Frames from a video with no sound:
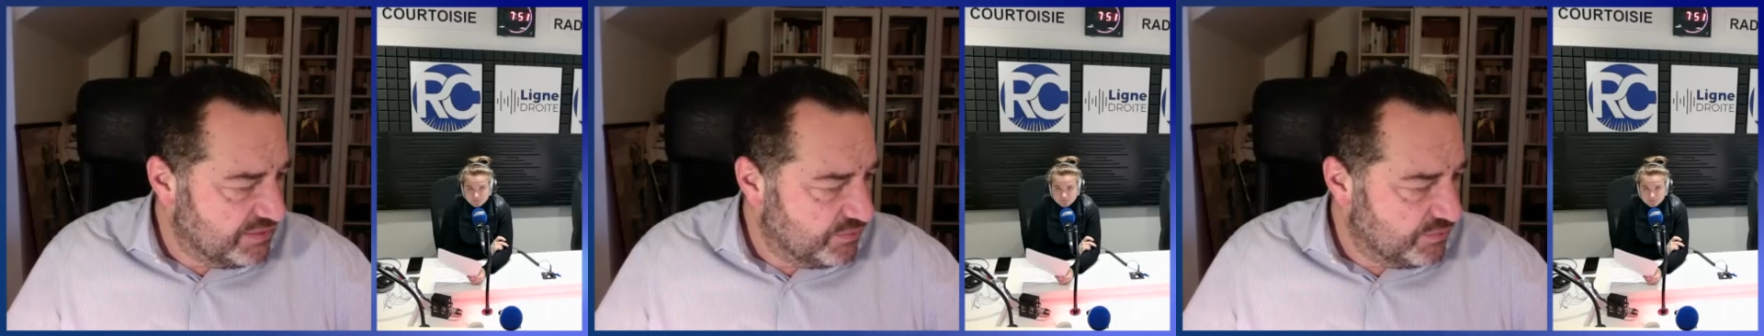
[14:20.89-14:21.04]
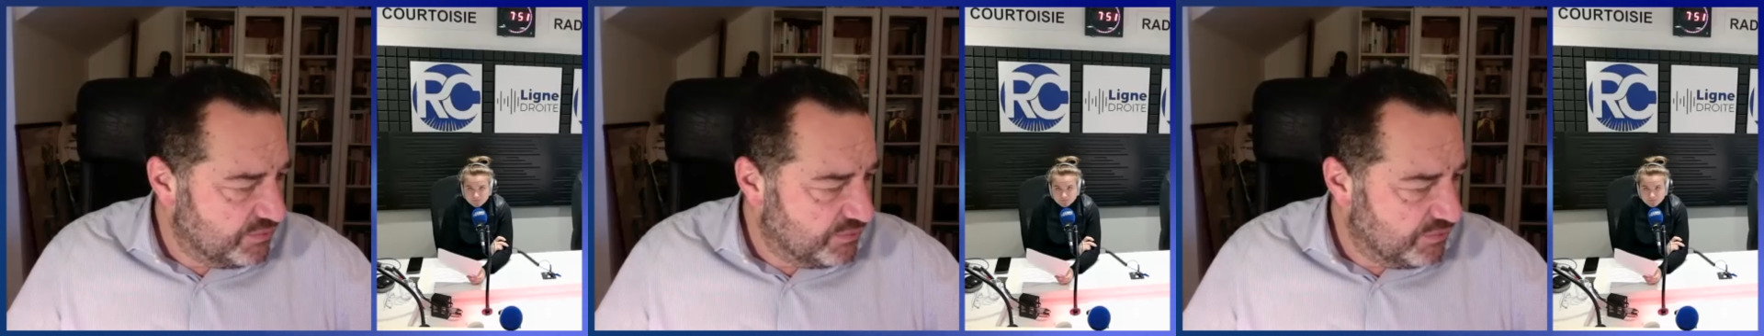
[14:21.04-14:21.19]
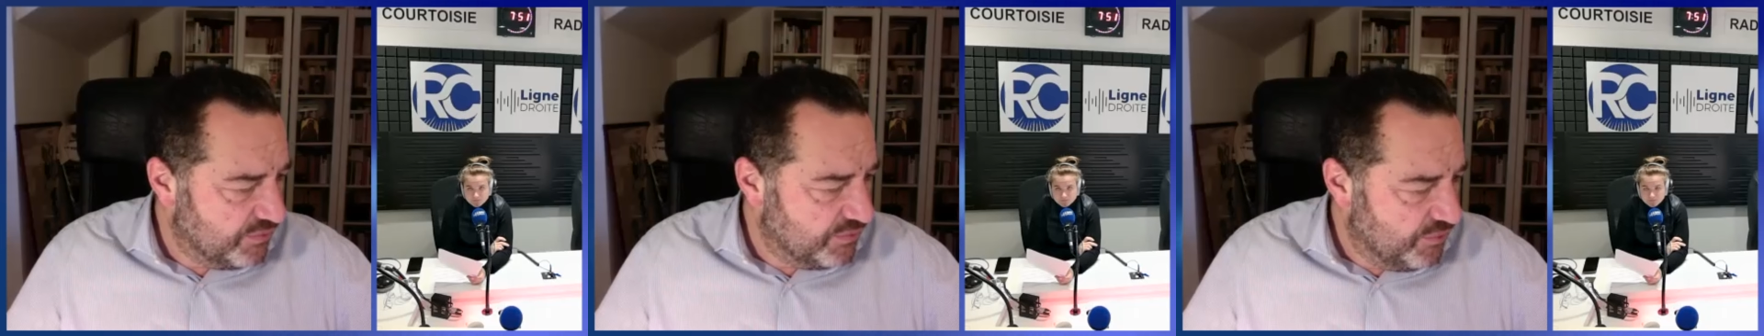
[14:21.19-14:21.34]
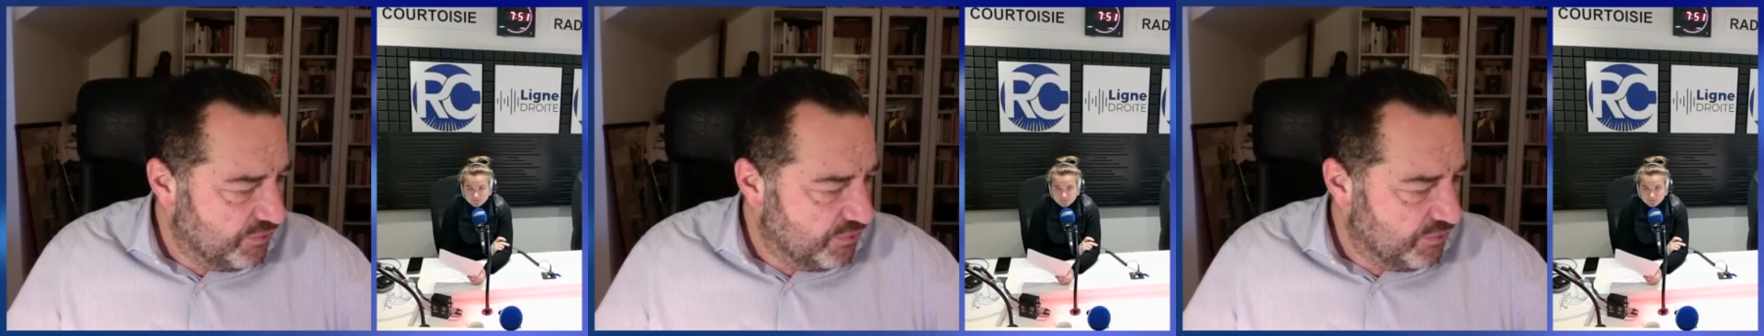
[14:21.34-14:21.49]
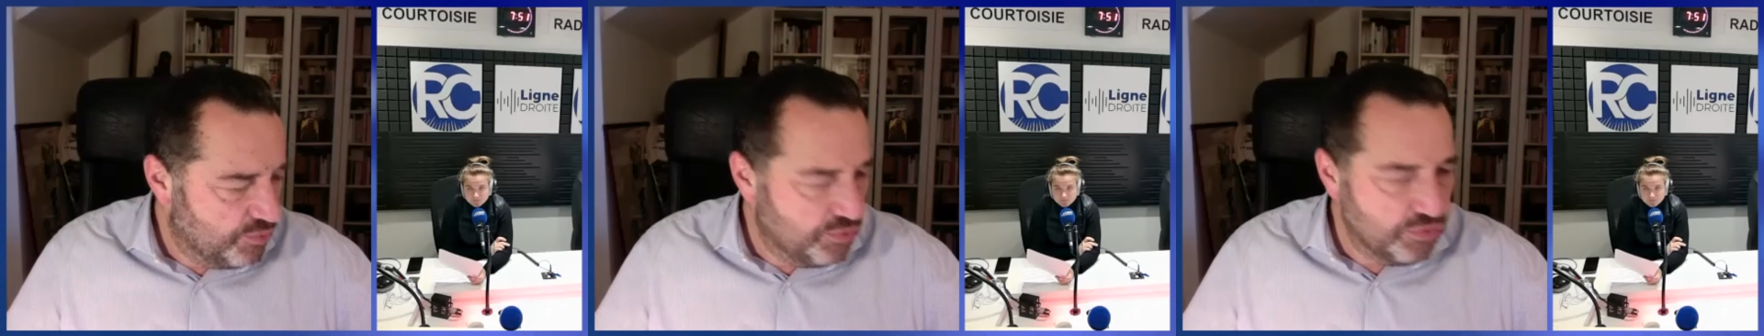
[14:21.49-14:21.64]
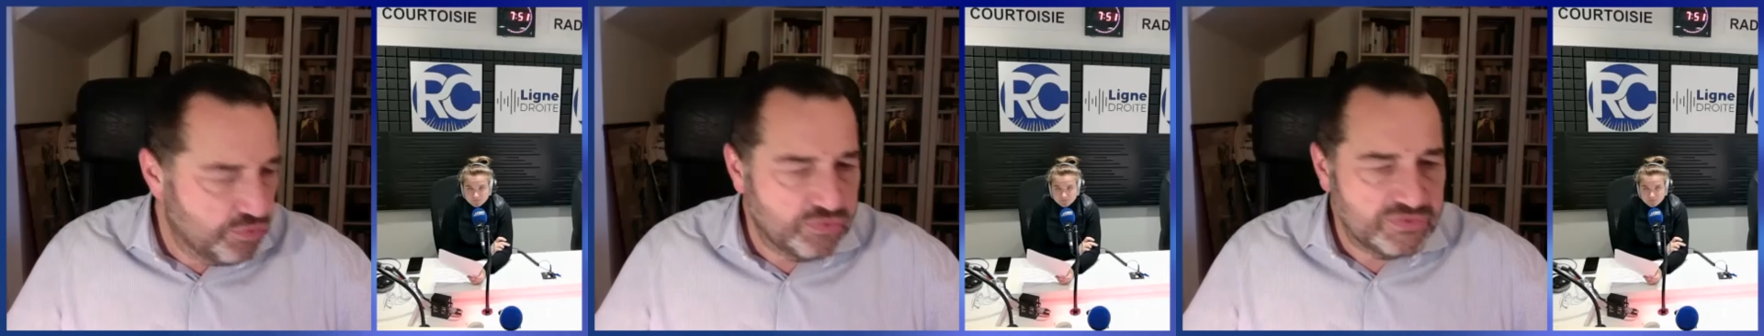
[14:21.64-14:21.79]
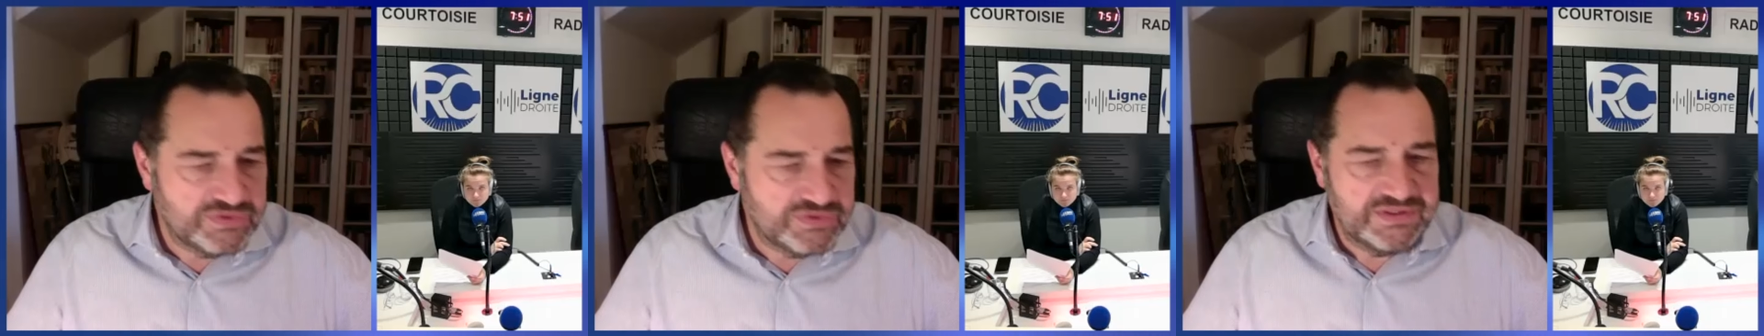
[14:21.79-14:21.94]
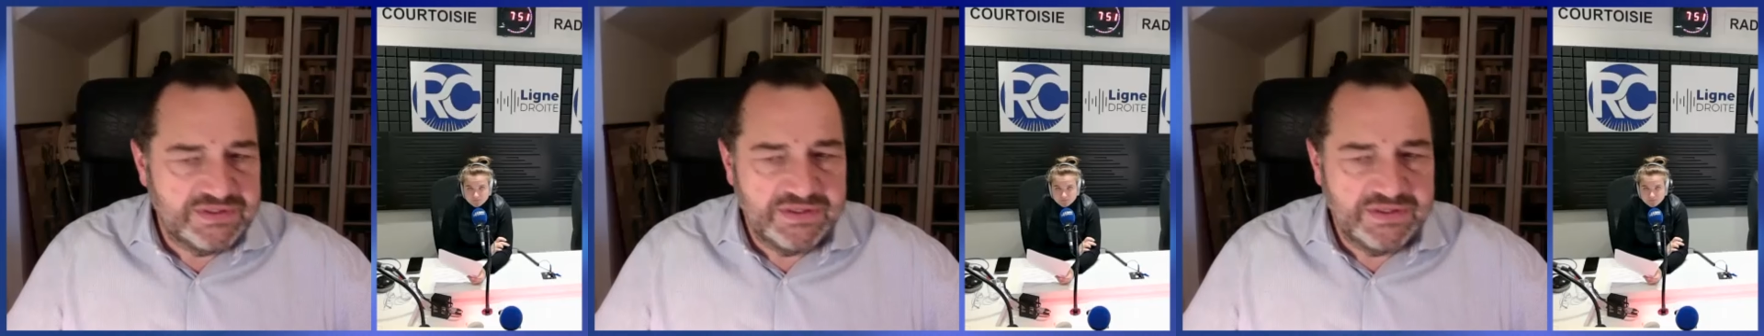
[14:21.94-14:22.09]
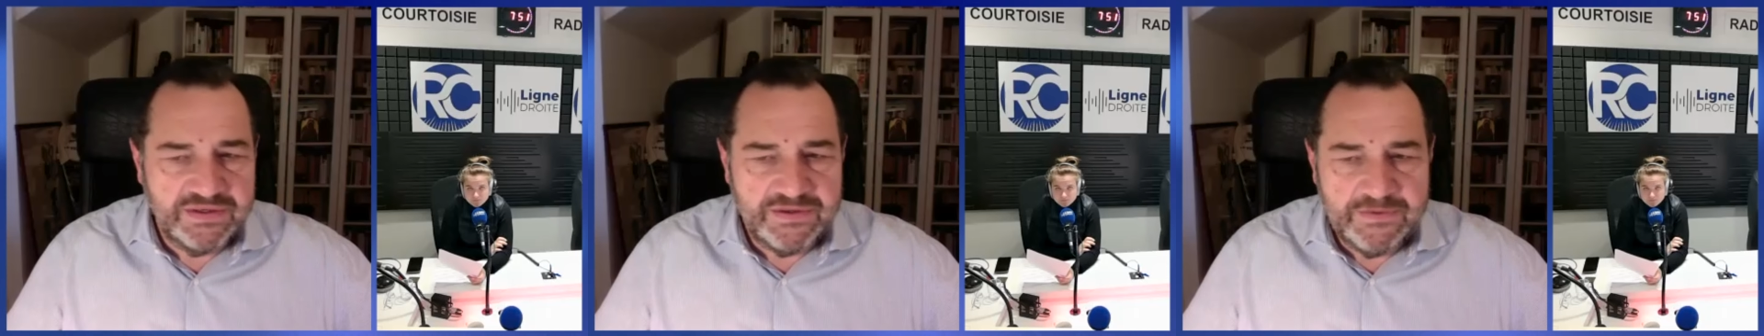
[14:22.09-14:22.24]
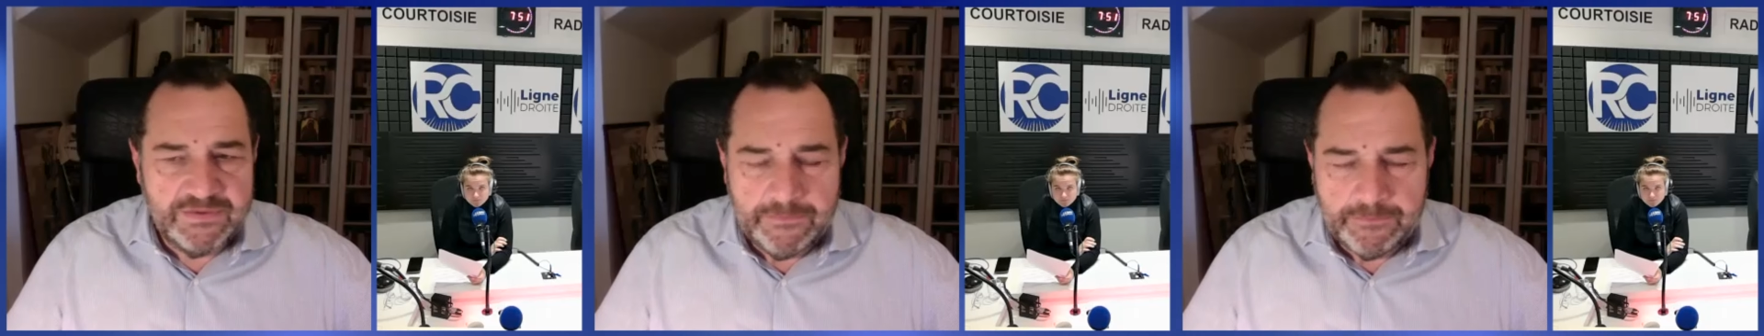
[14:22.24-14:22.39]
tellement peu
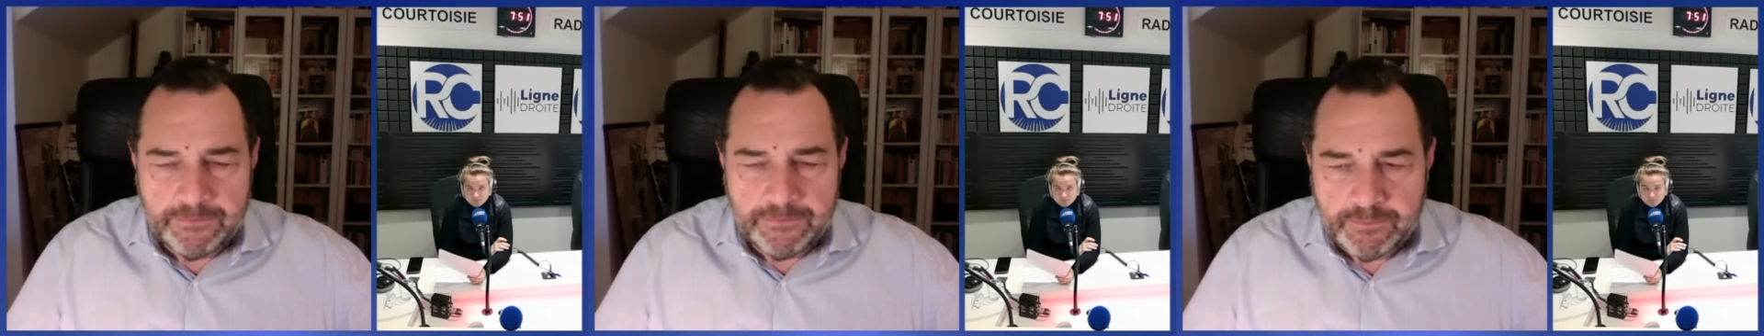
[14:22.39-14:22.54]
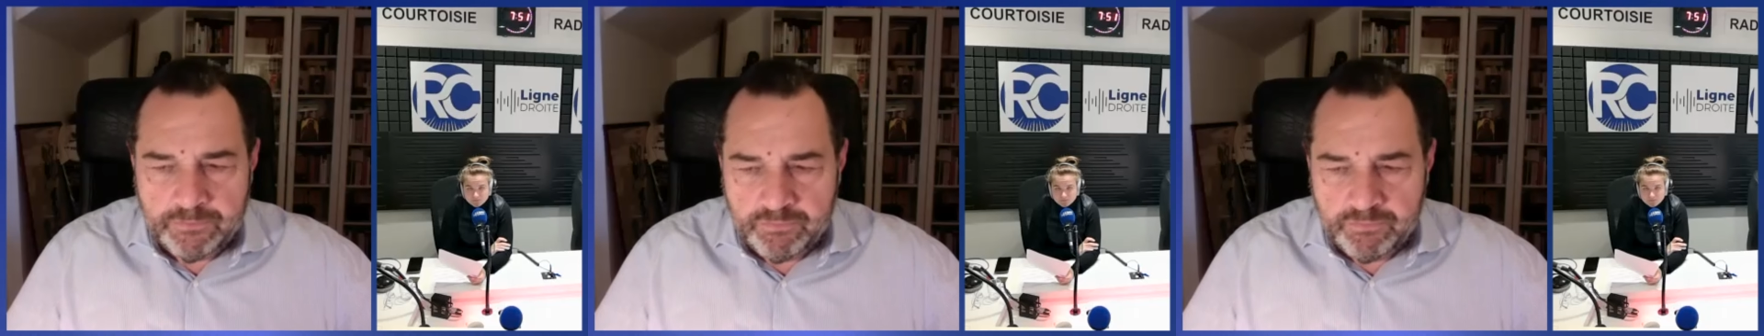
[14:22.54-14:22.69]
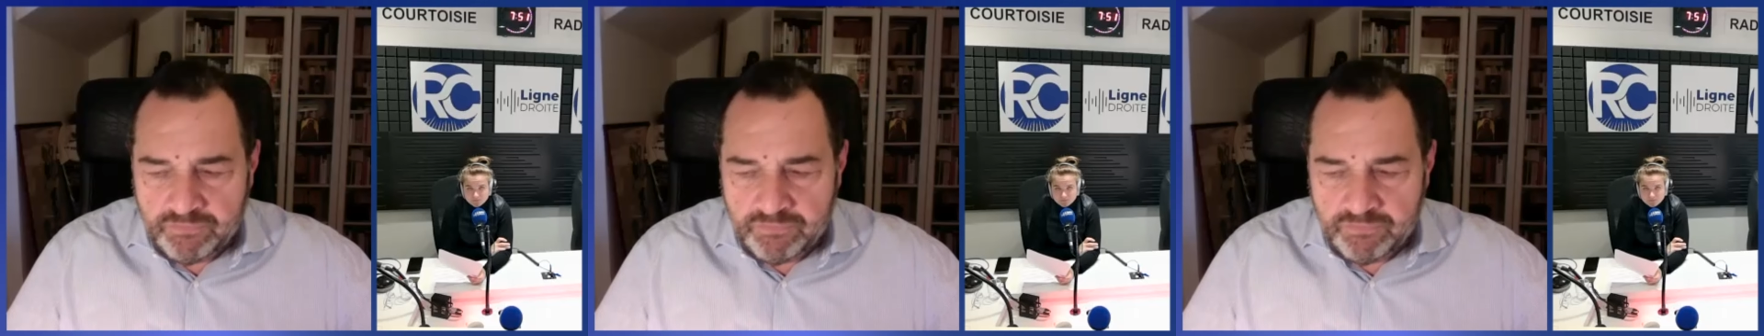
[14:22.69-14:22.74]
considéré.